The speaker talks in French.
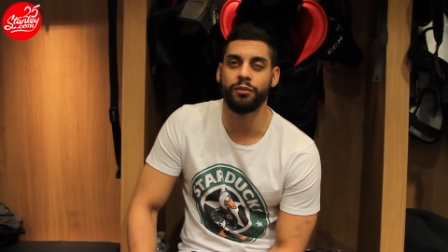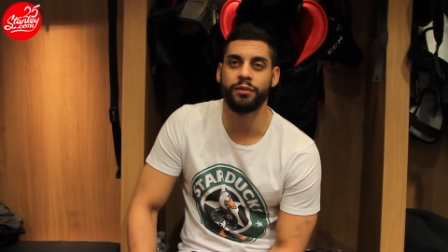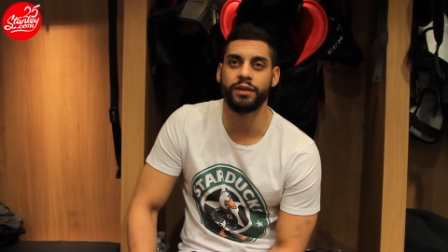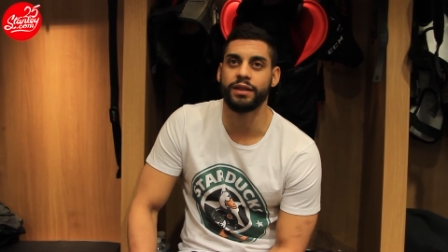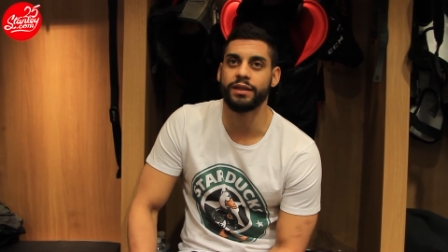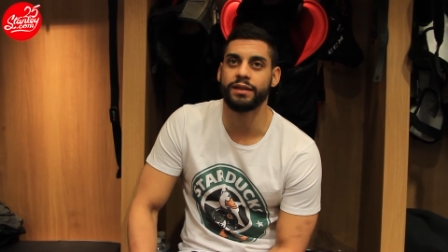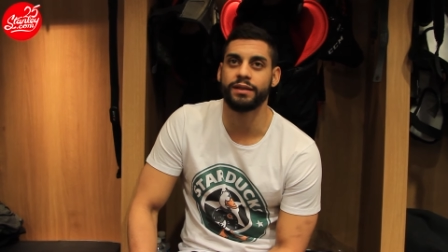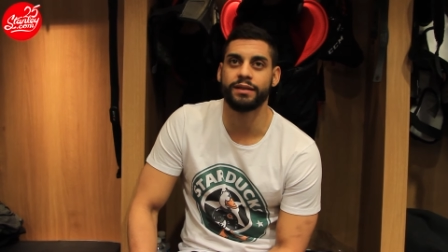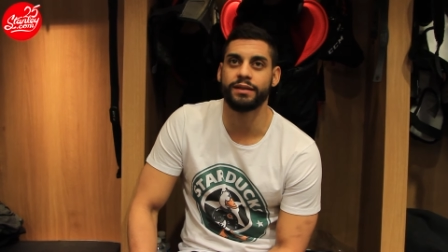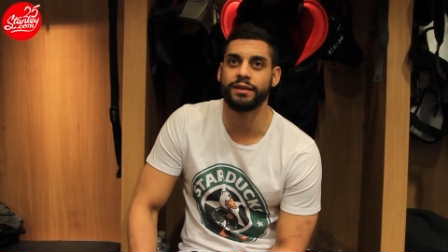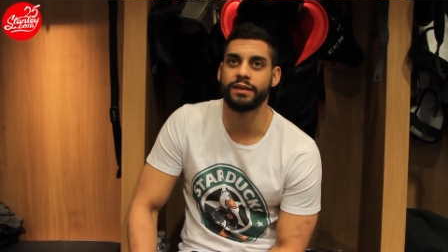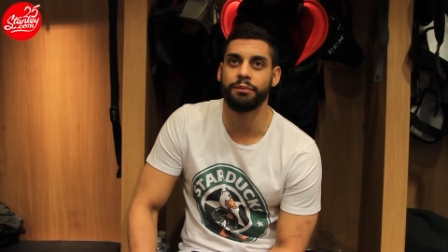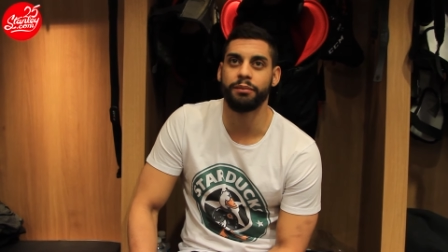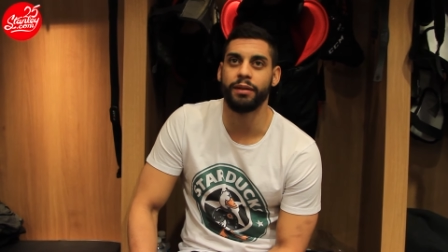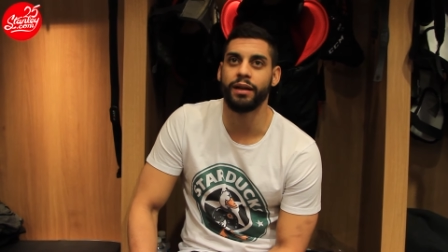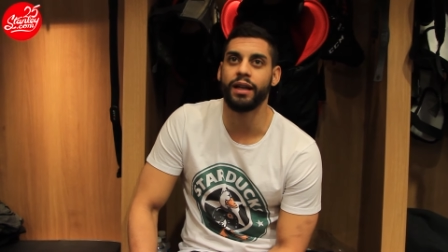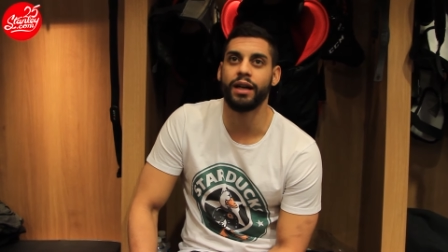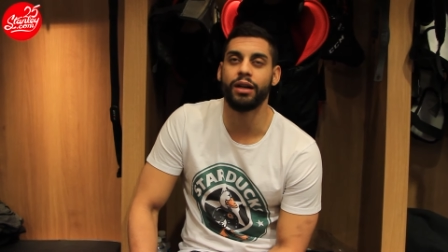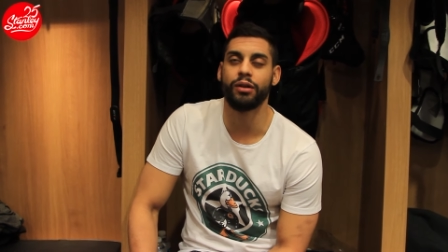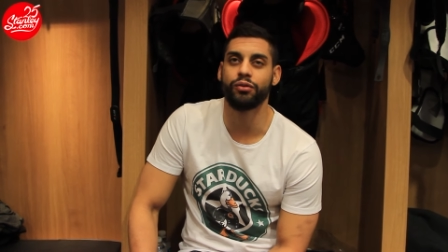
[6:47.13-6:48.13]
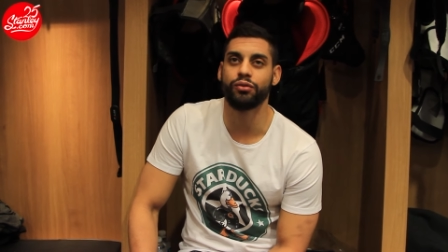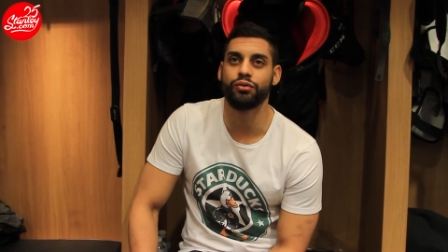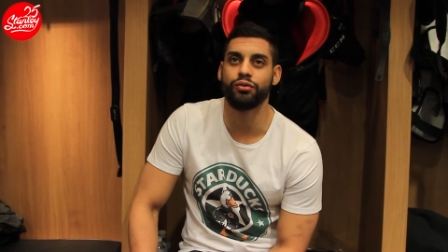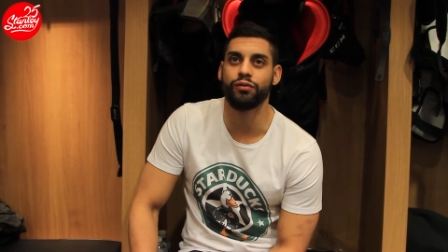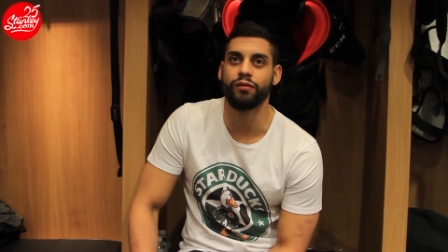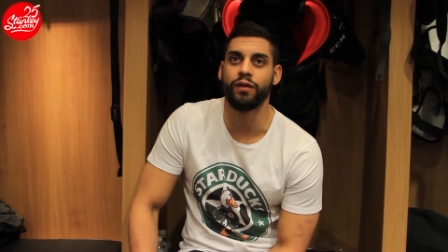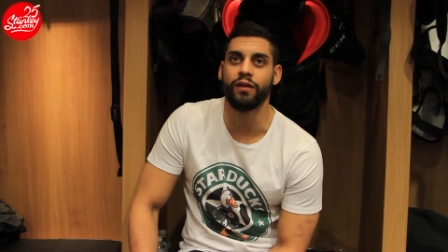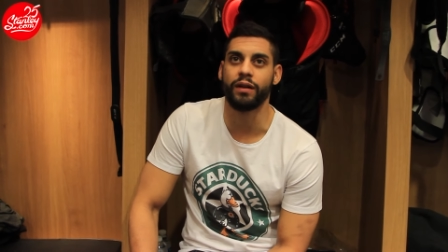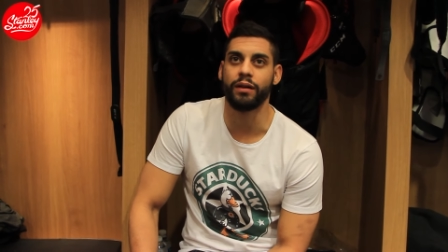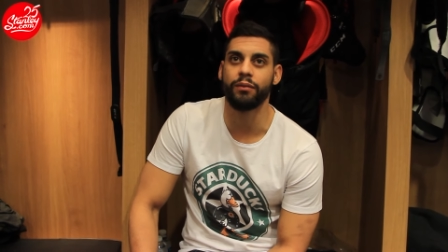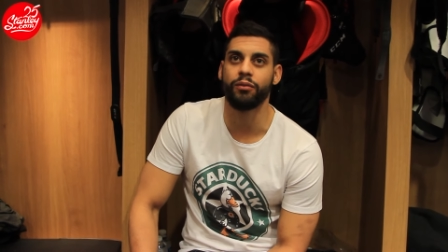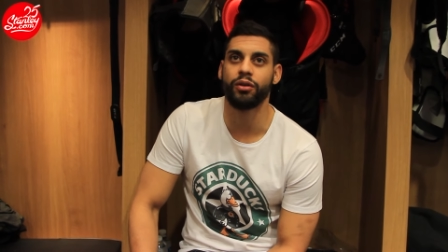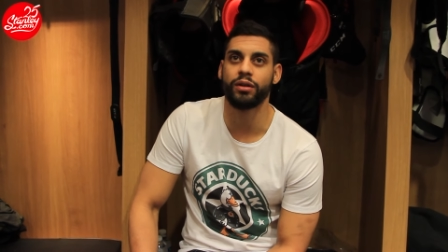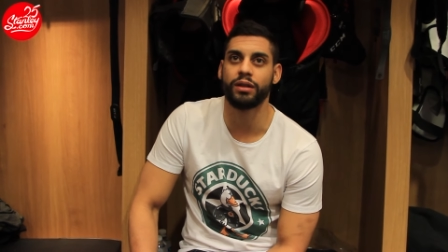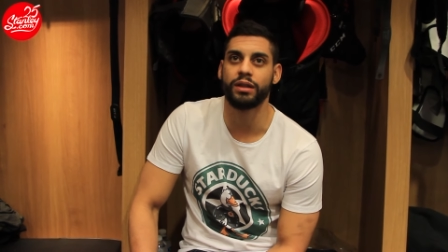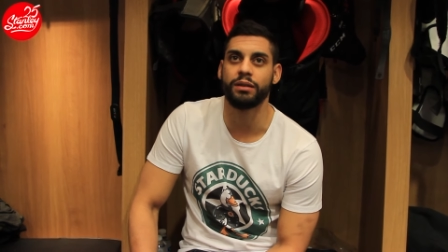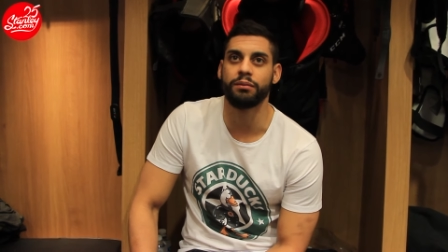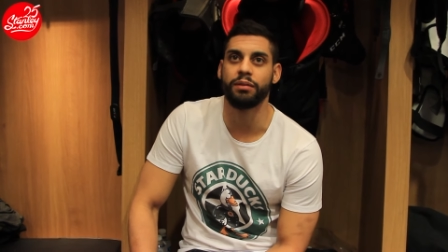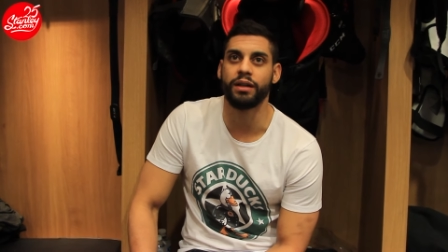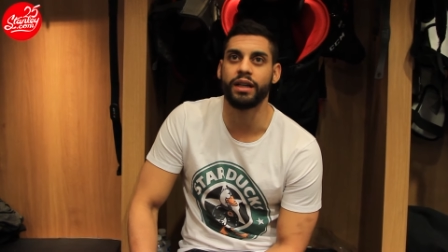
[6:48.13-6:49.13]
mais c'est pas là où tu vois vraiment
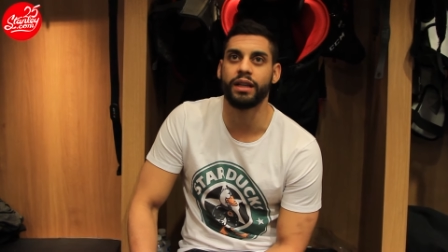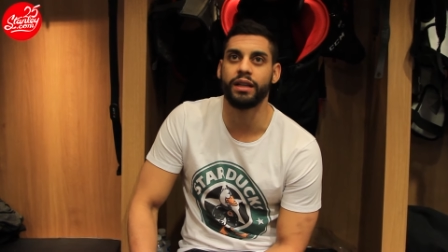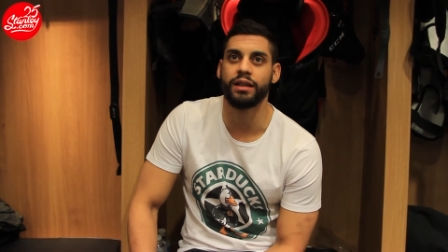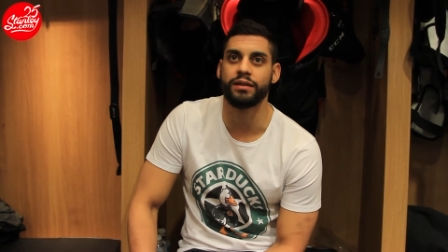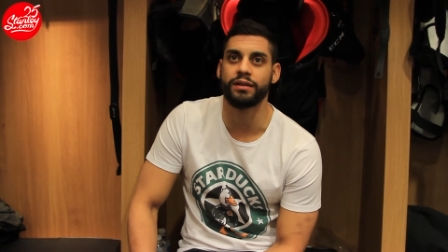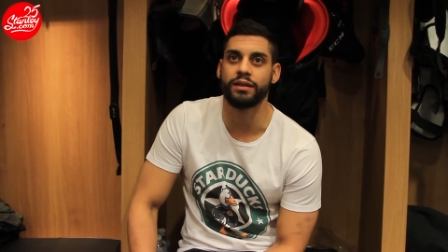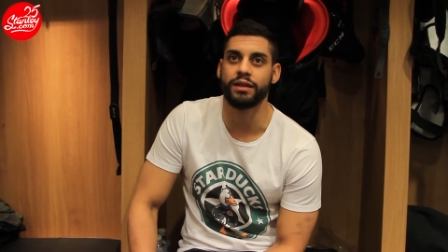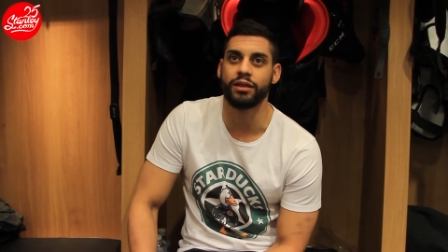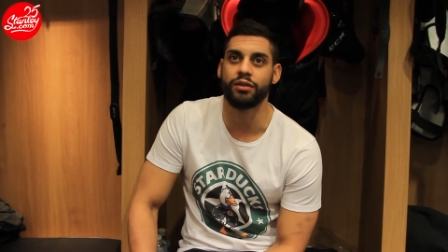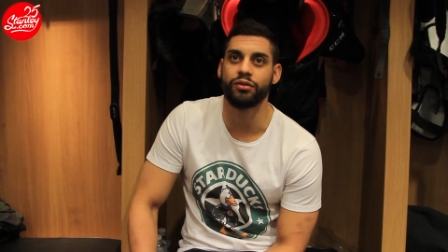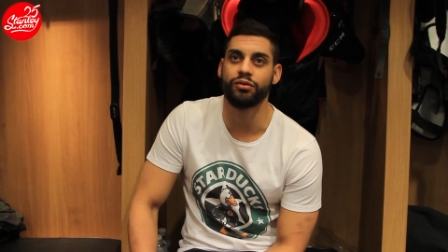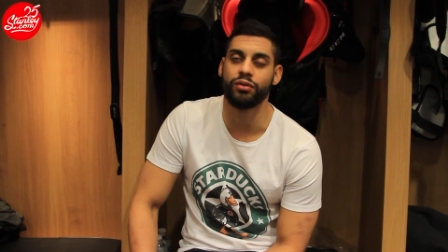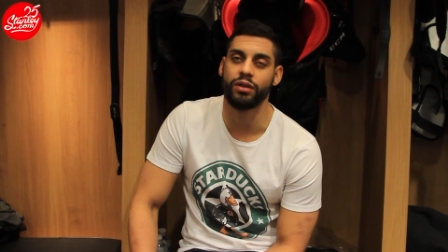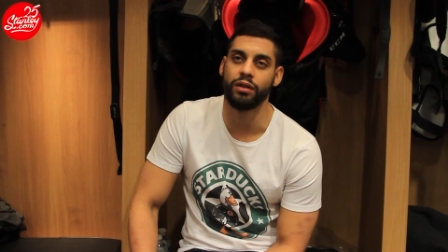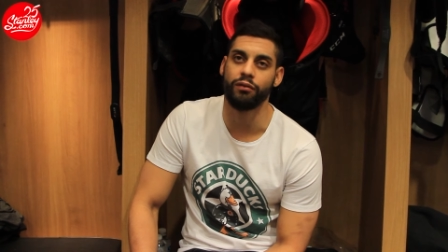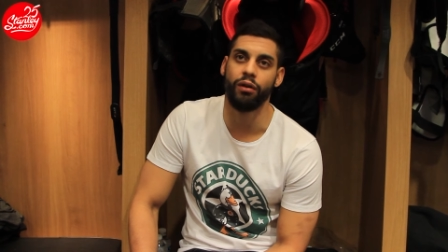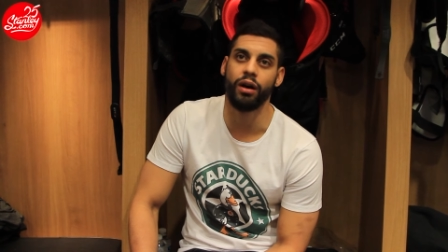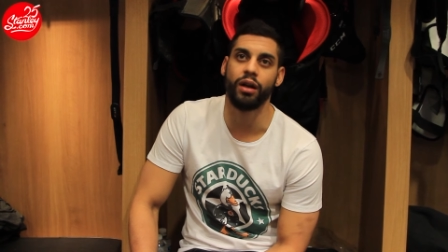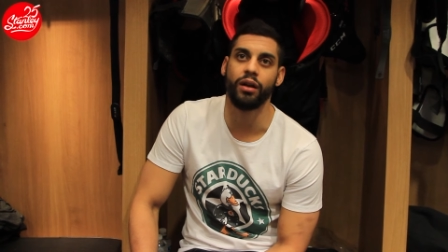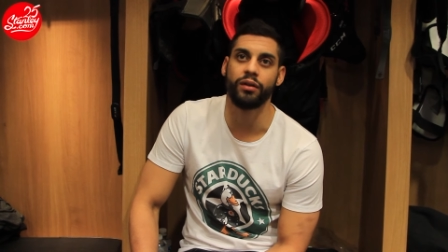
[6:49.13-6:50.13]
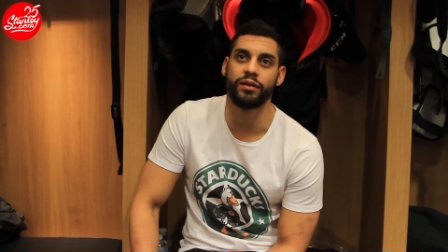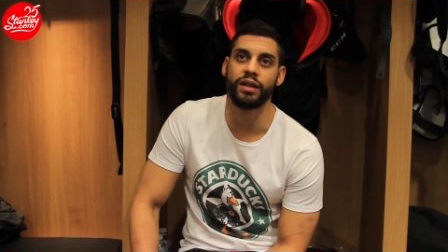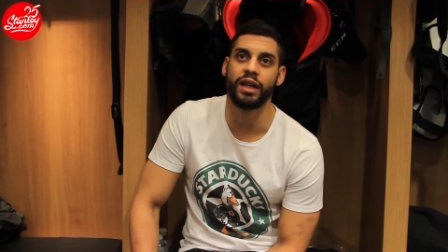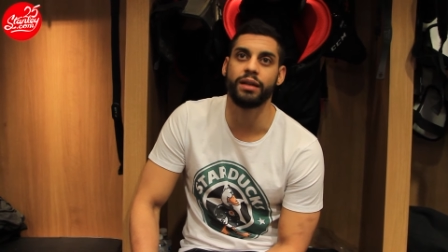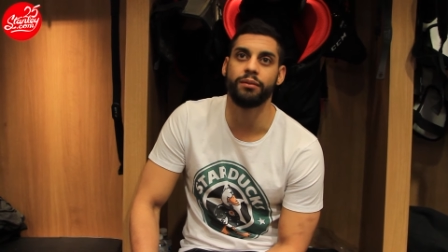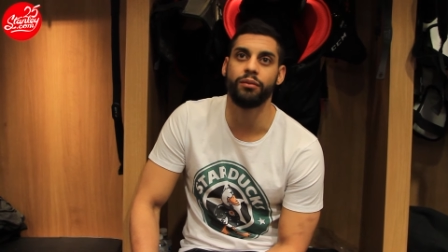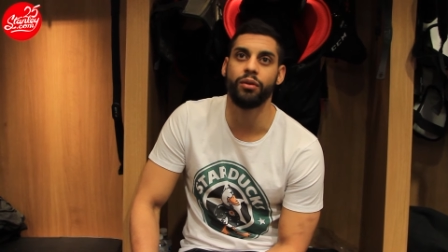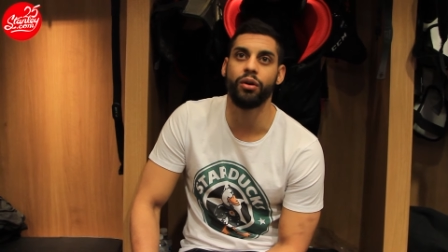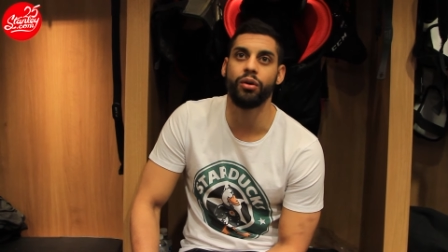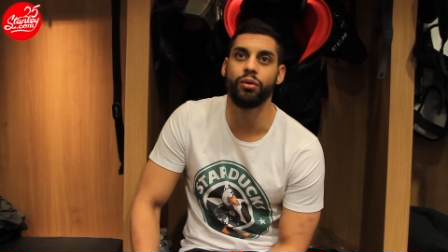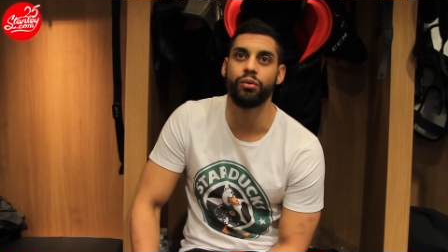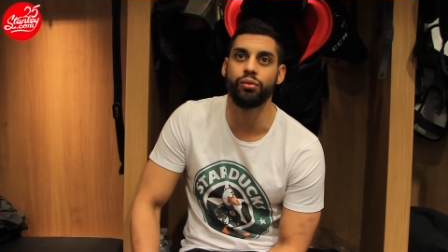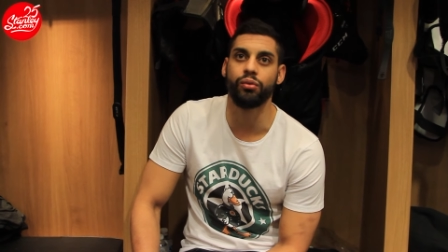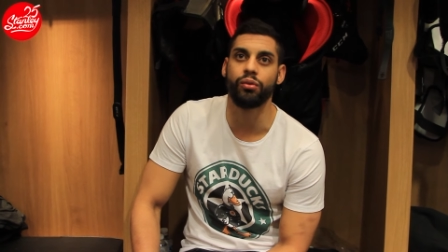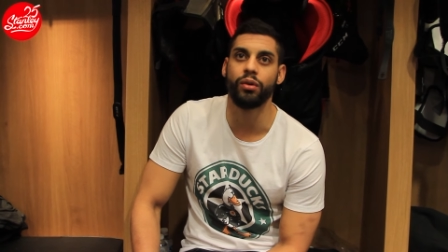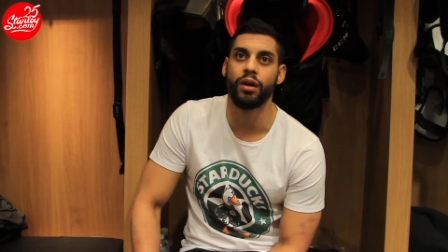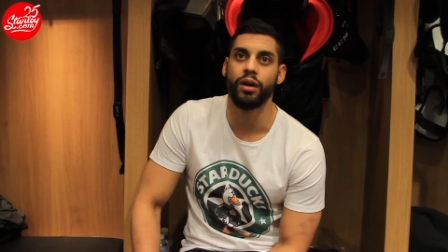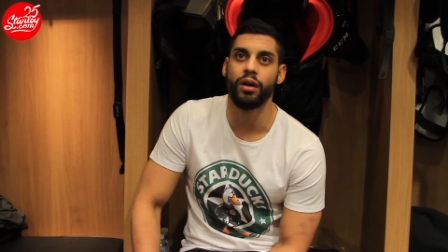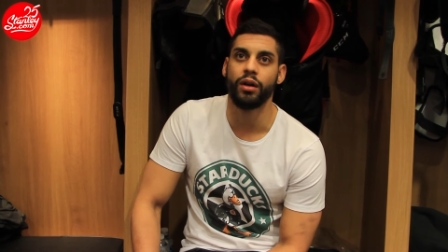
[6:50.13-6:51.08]
qu'ils brillent. C'est quand tu les vois à l'entraînement où,